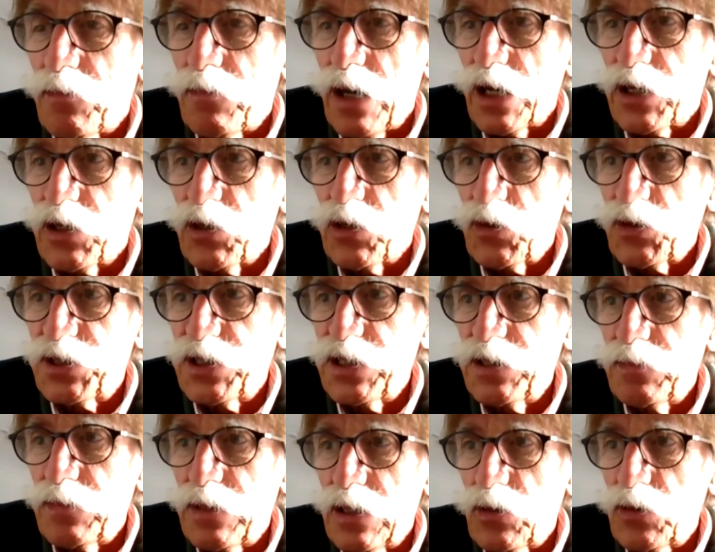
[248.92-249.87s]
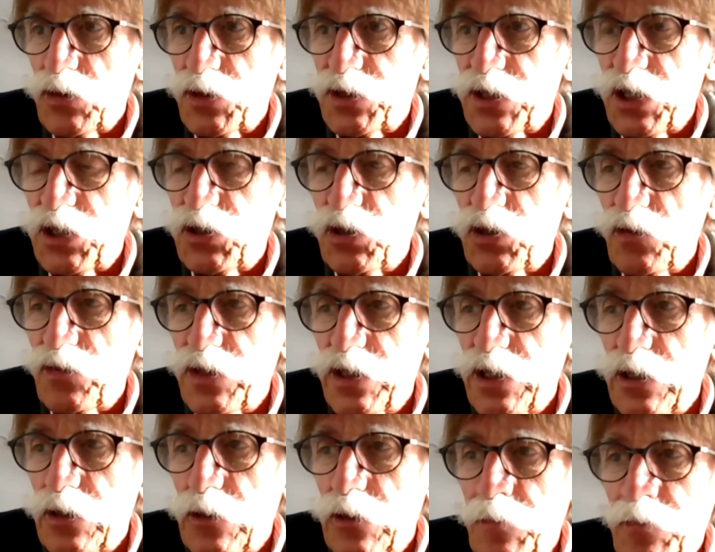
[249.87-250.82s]
a marqué aussi, mais le 7
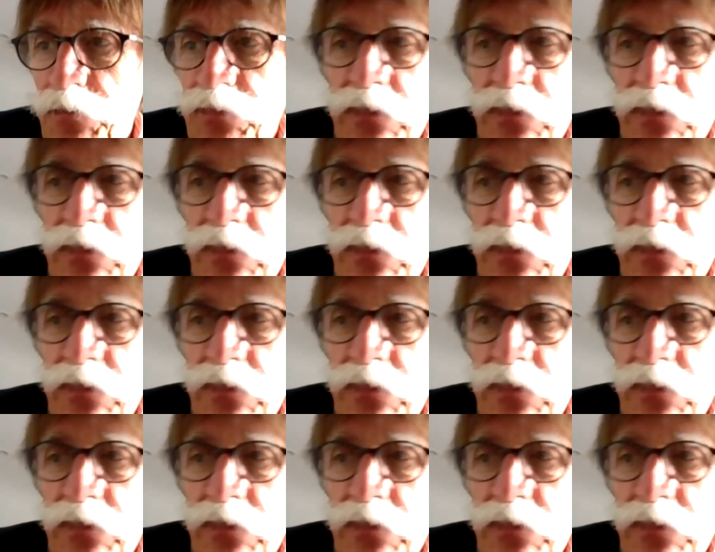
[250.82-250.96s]
janvier